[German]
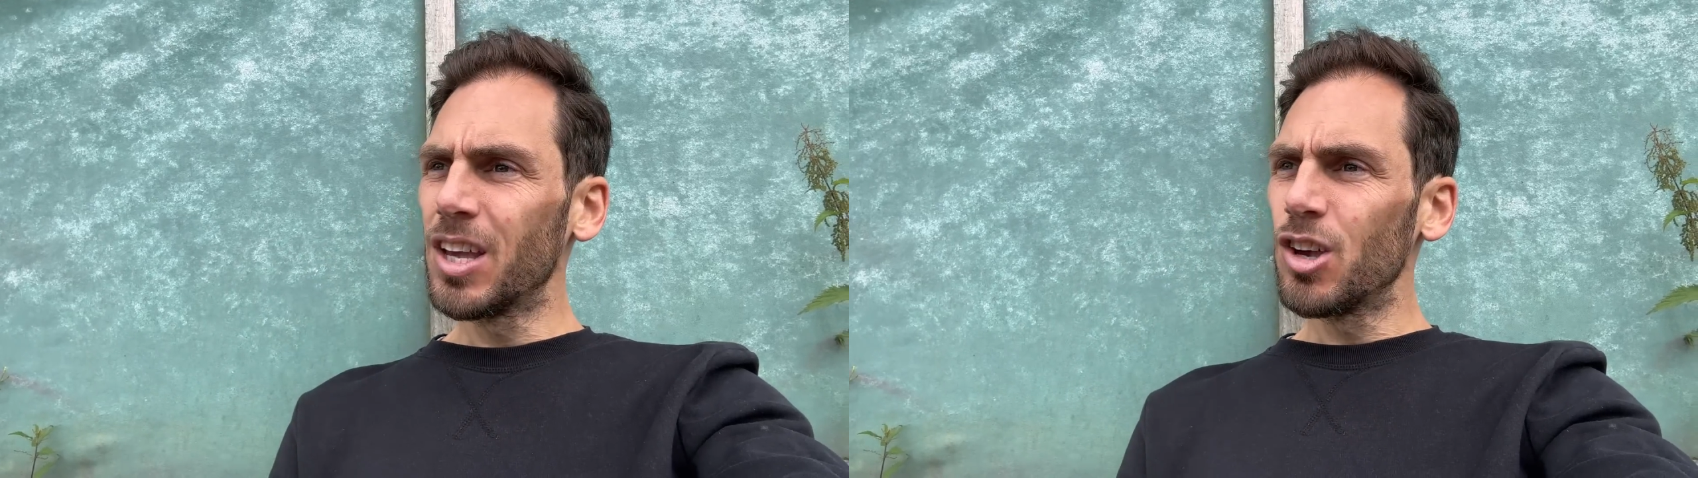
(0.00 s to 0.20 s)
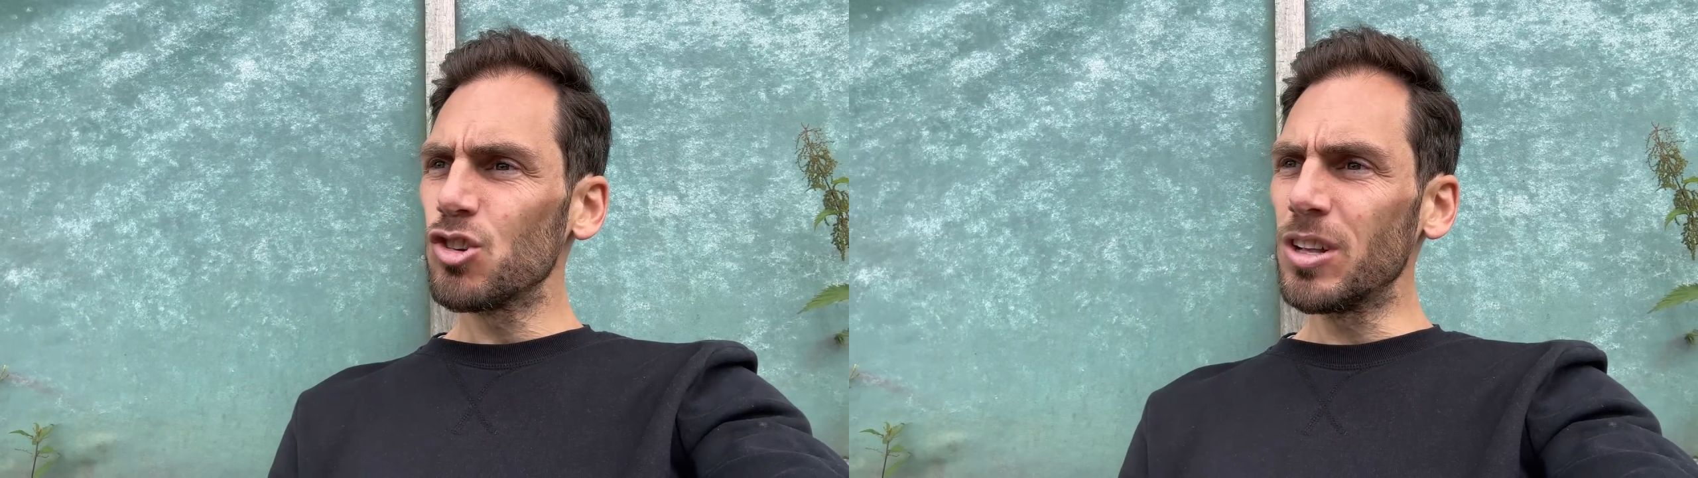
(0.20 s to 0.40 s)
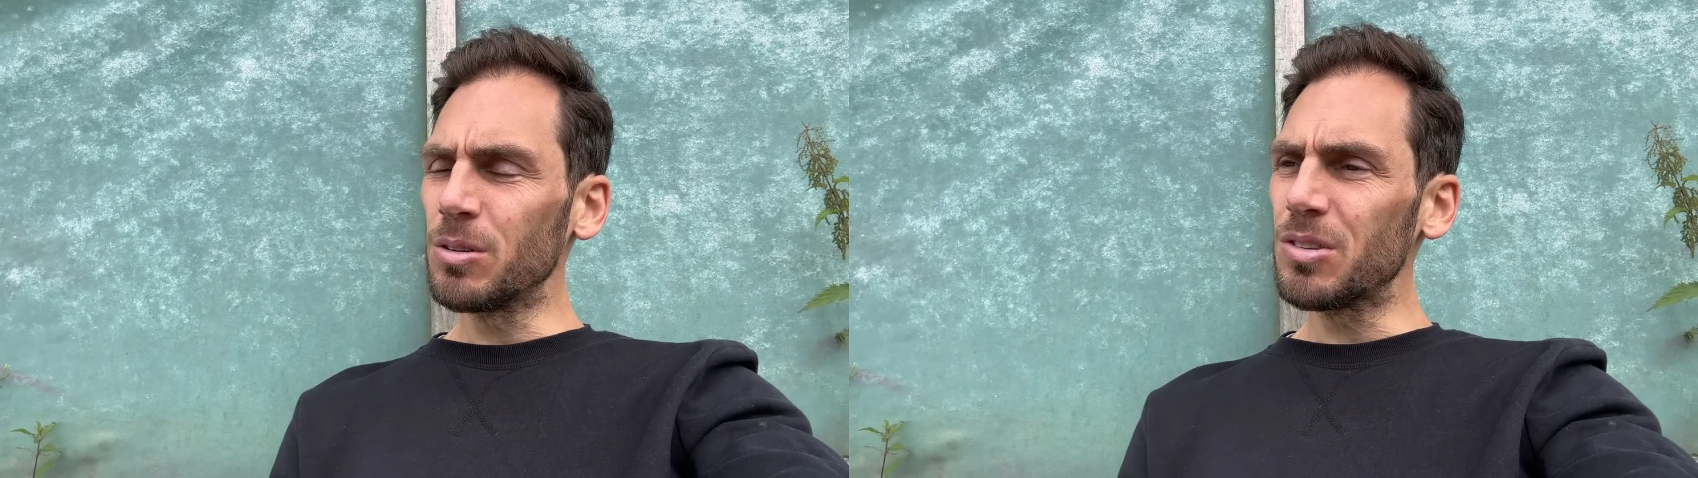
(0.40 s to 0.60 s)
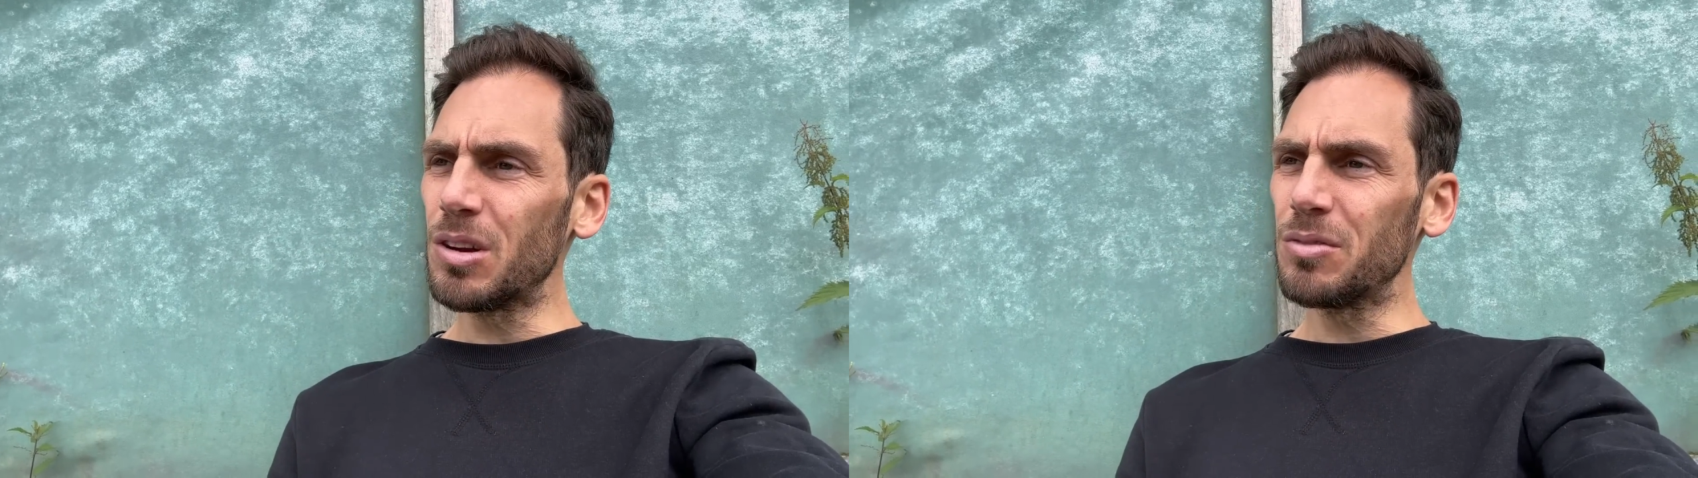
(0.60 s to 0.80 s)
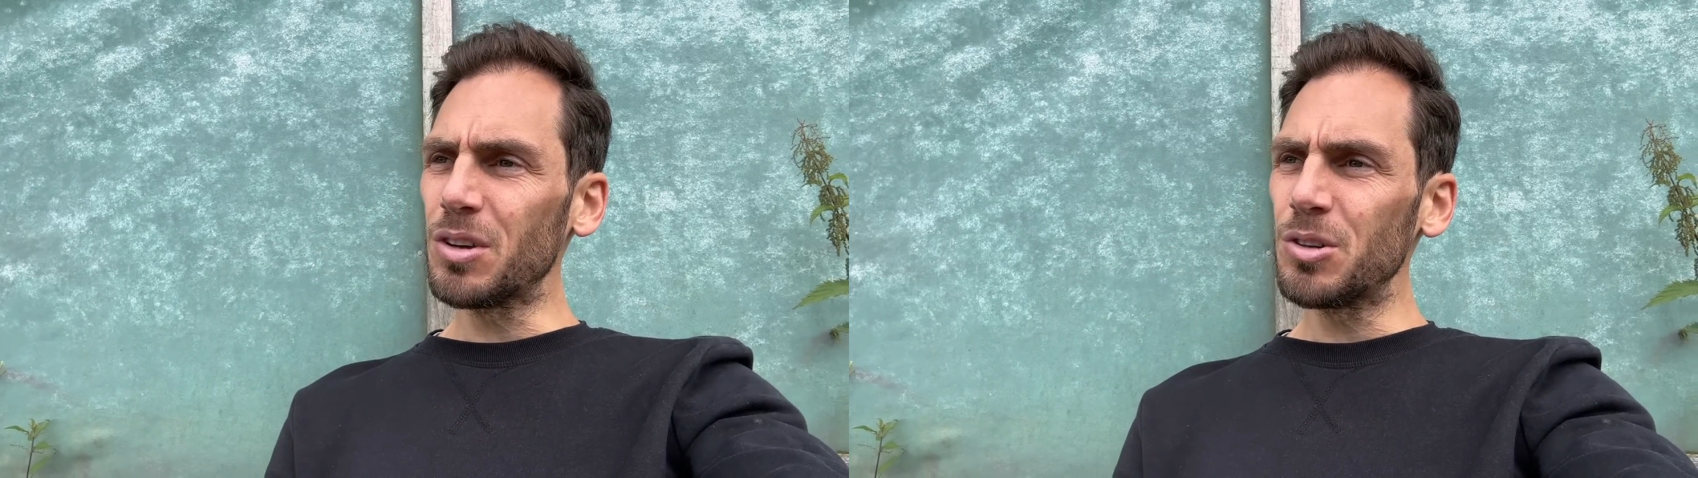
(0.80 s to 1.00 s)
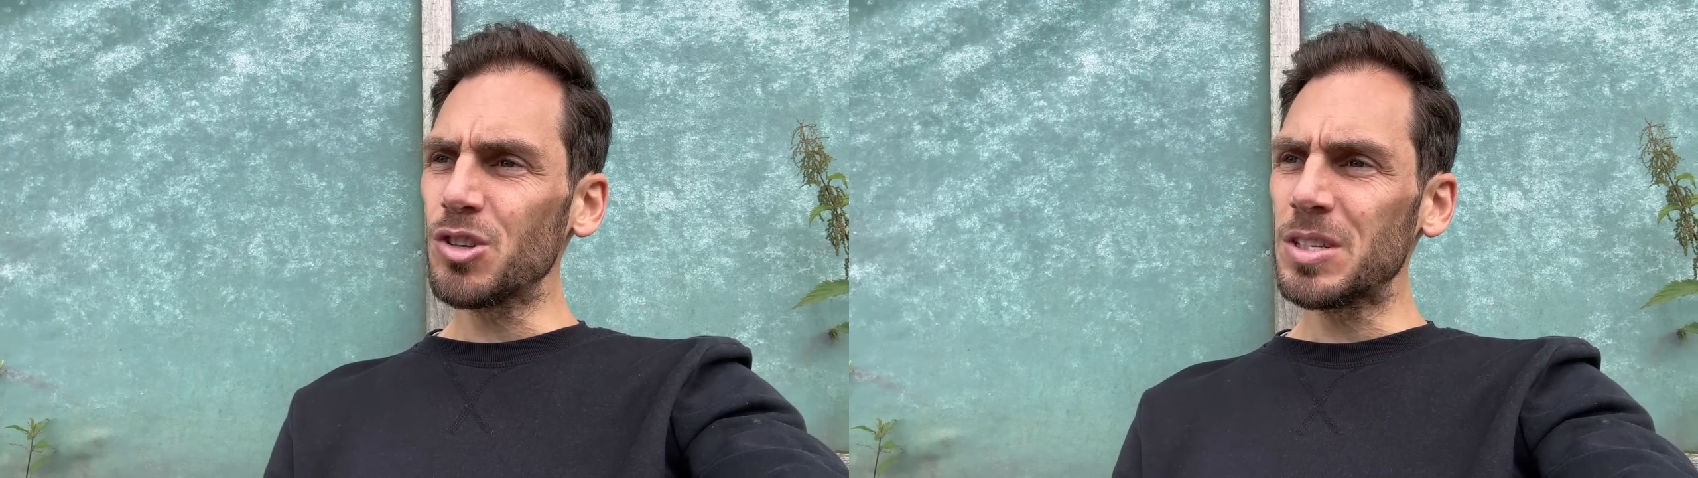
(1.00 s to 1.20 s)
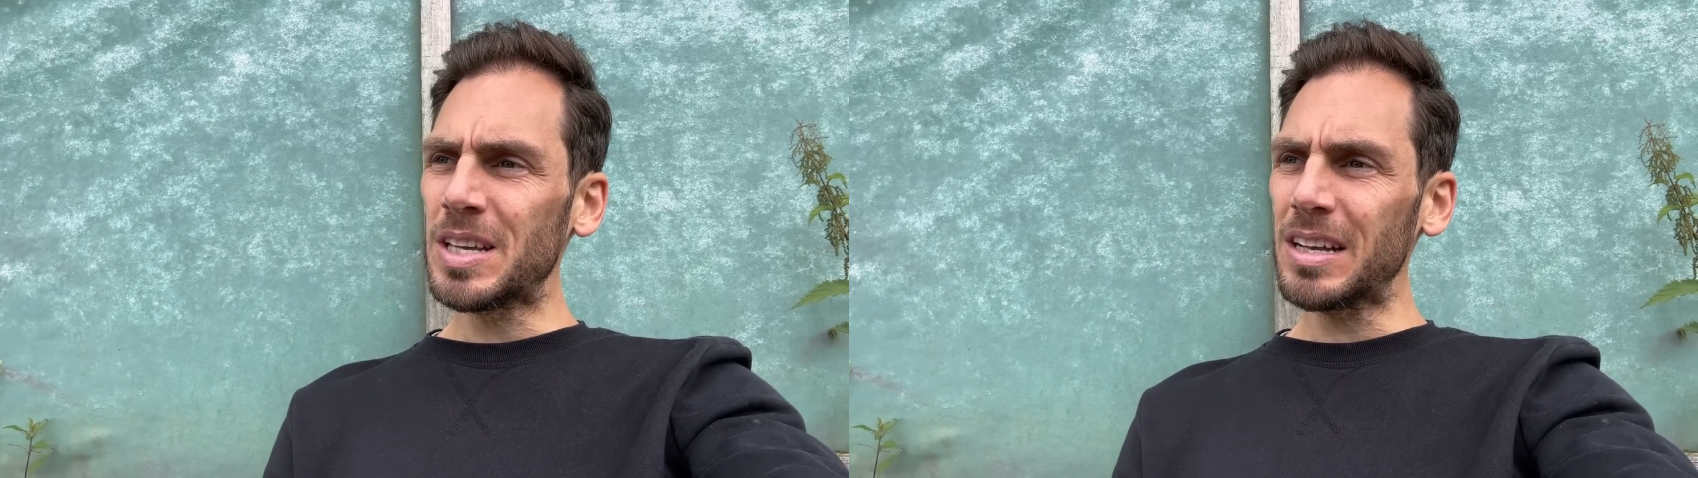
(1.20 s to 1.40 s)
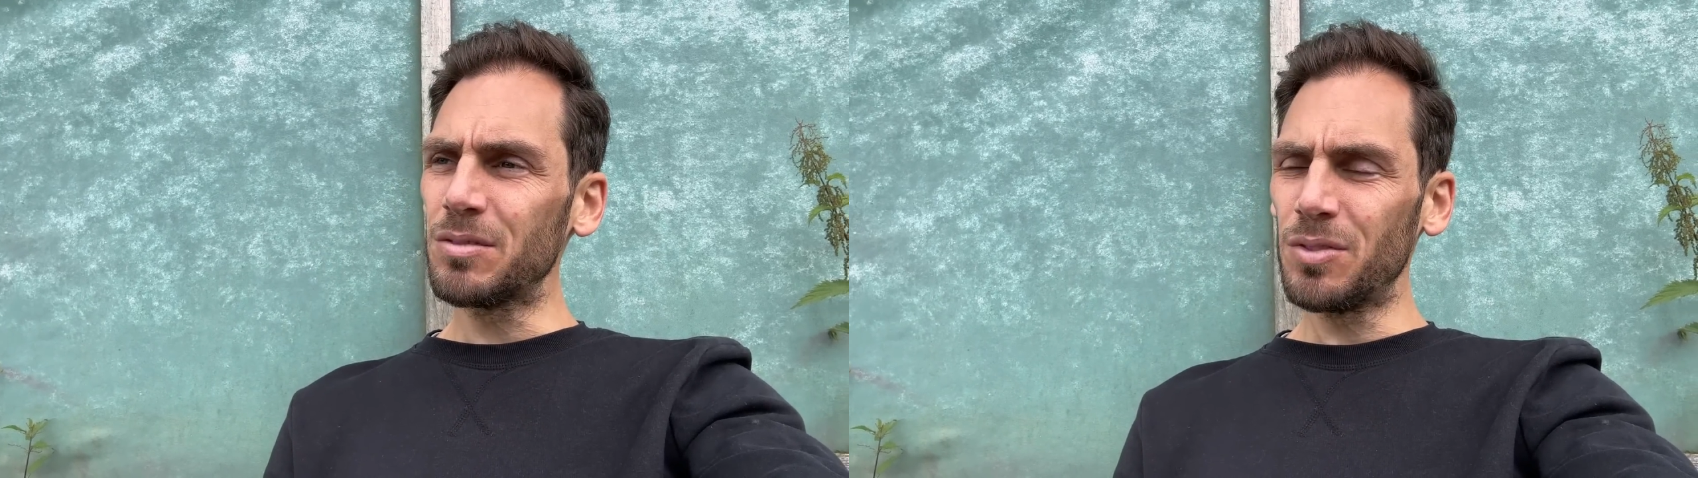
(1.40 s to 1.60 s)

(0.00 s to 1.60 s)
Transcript: Schnauze auf Deutsch gesagt,